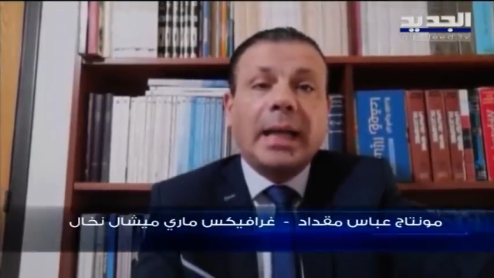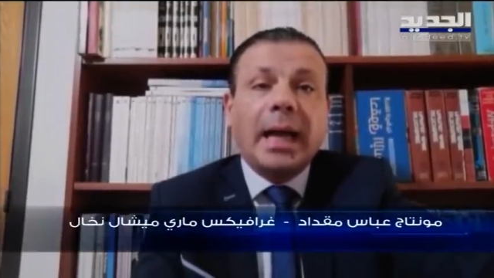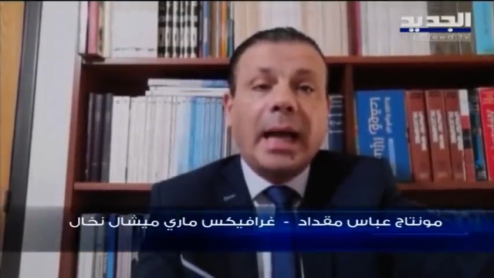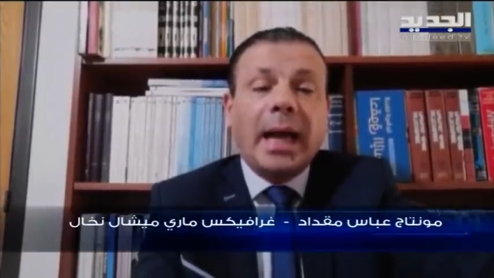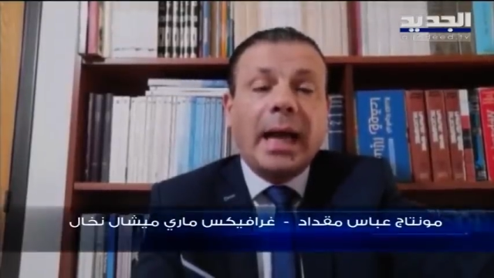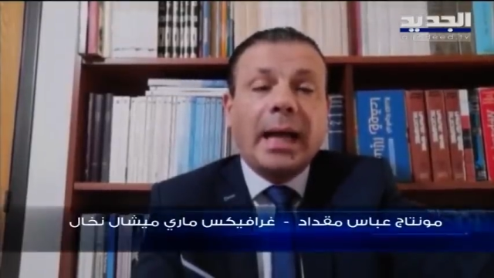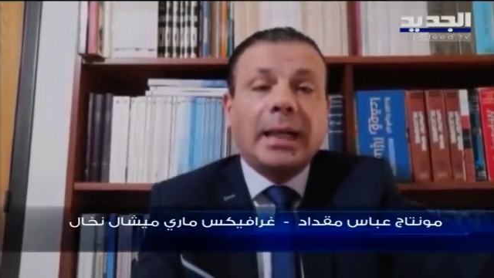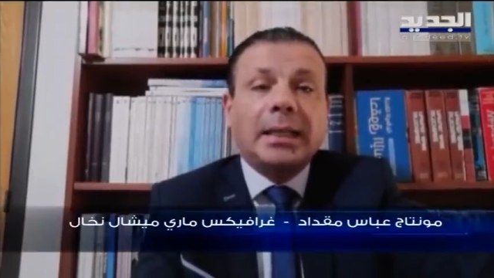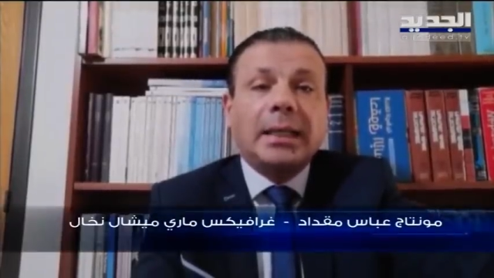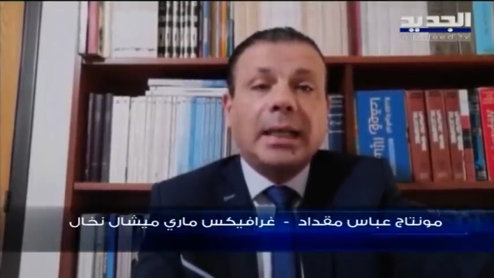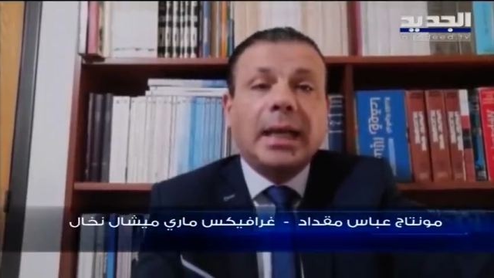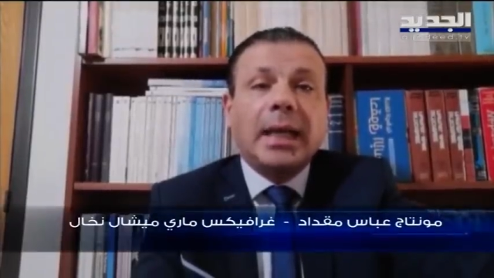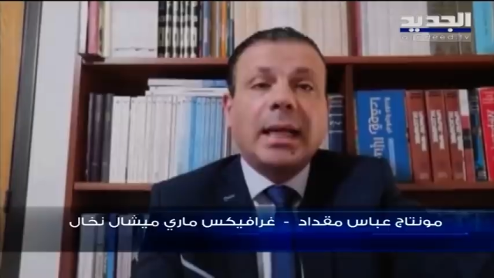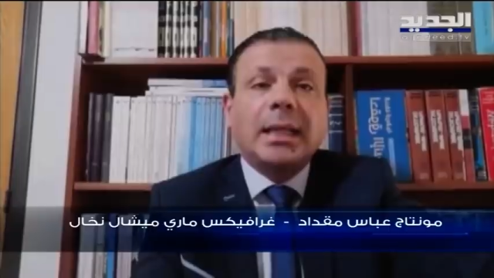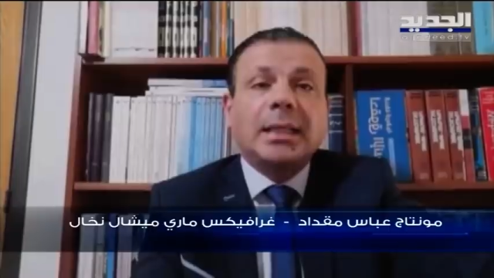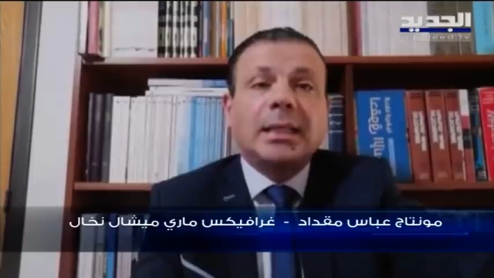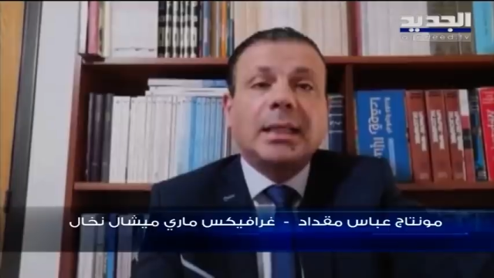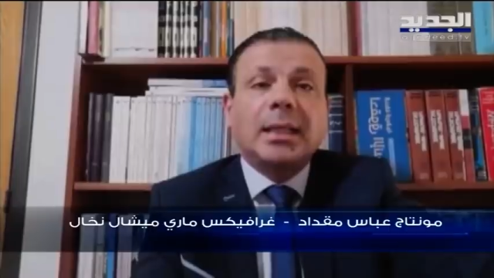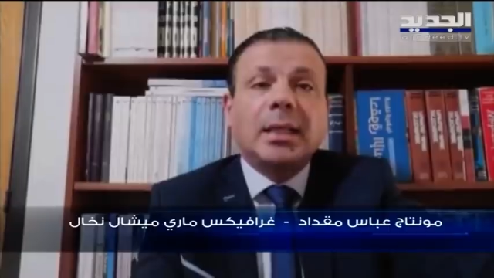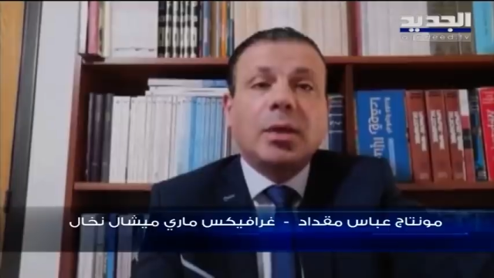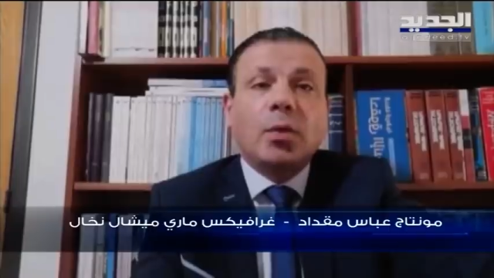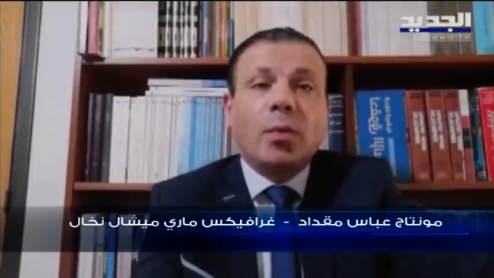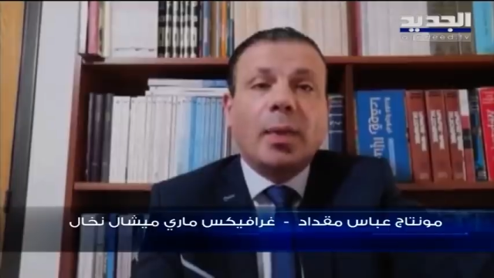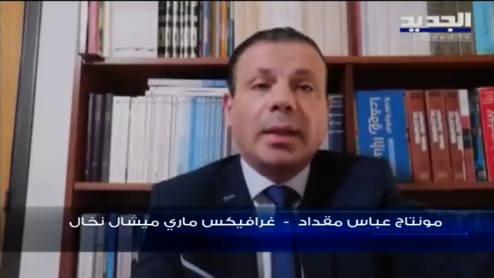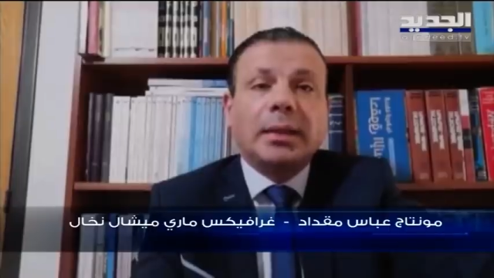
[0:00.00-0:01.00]

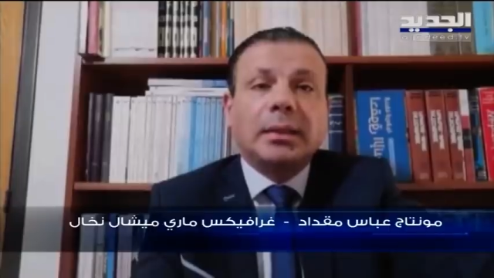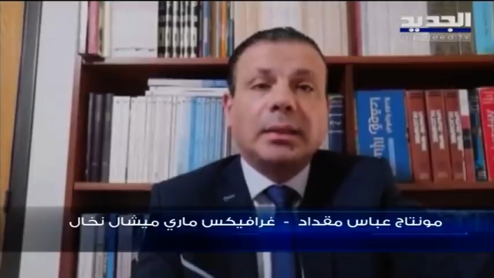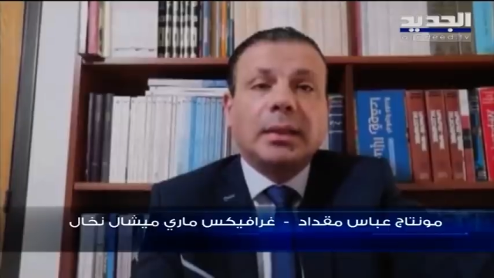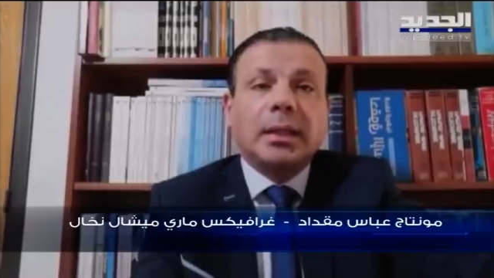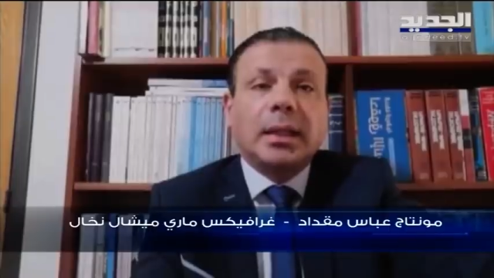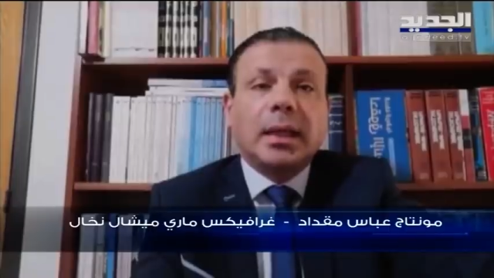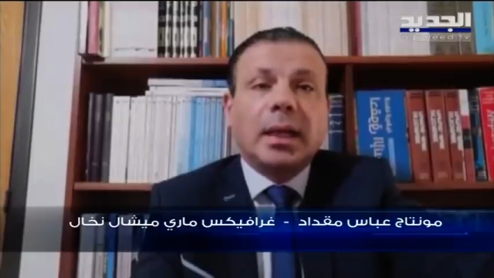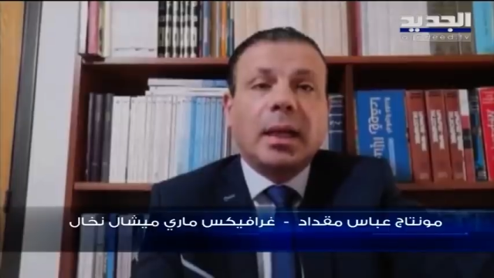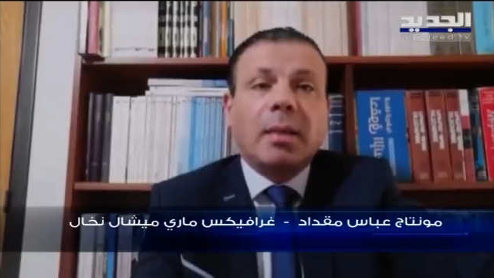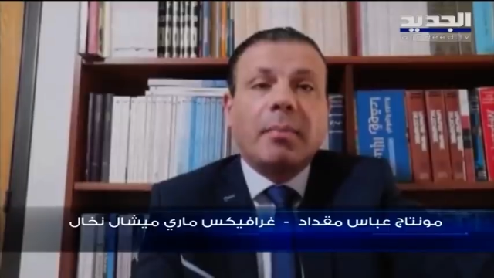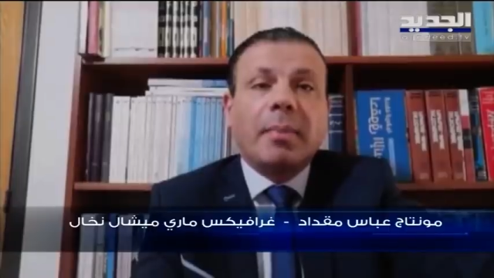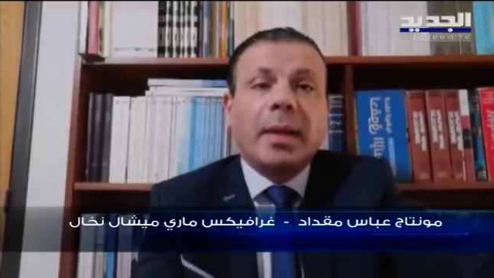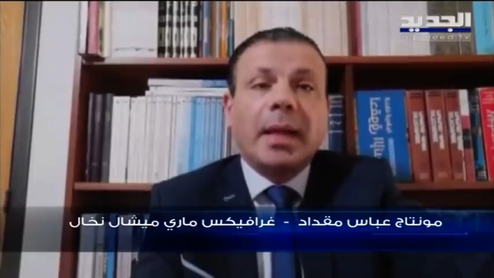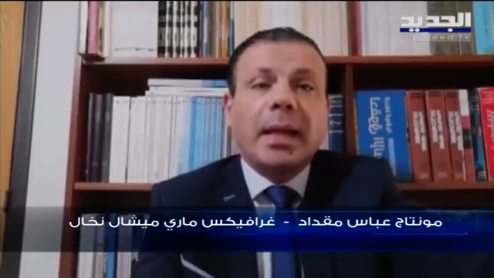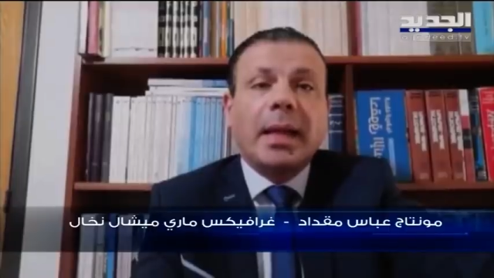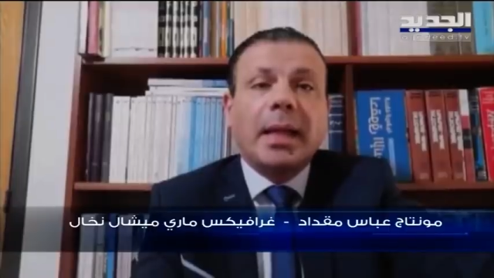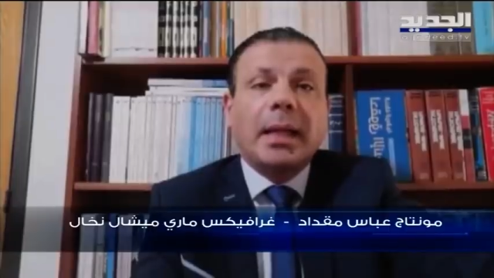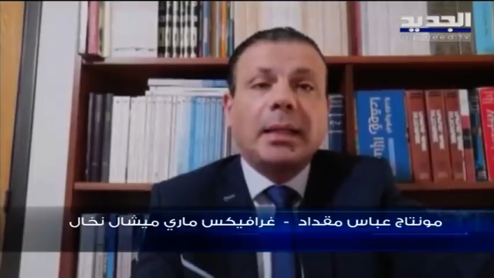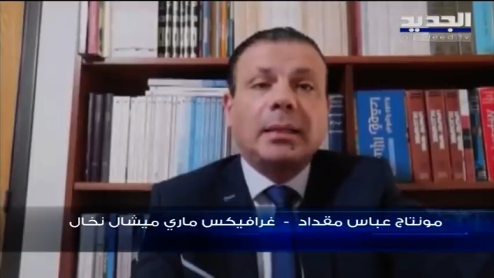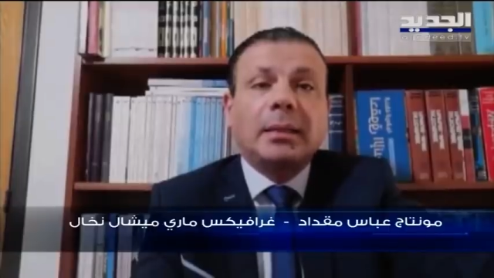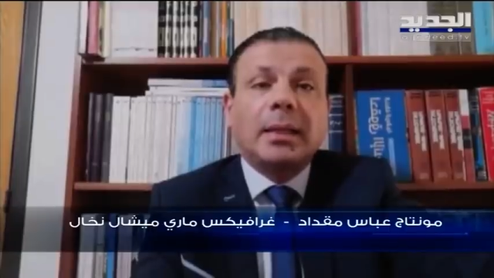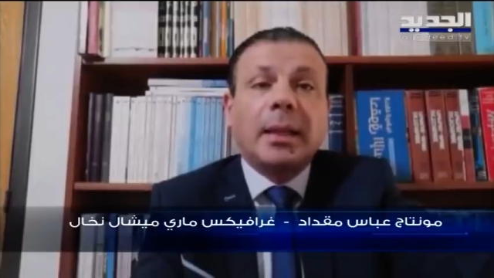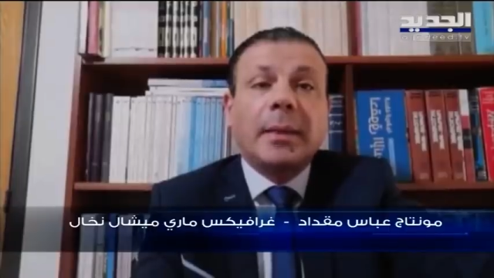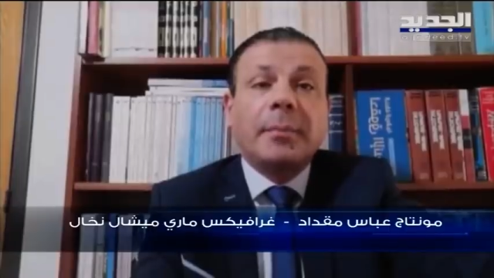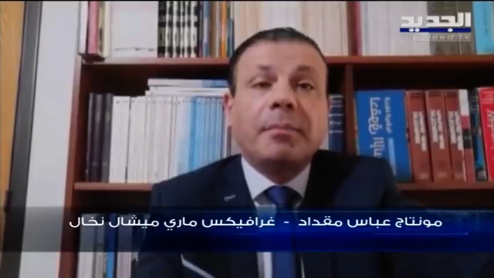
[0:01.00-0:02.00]
أحداث
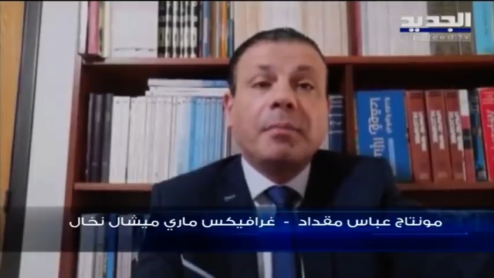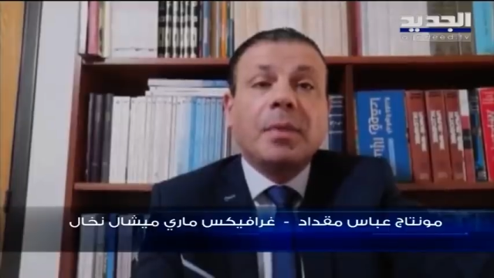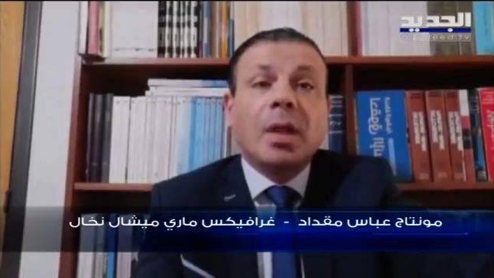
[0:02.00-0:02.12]
واضطرابات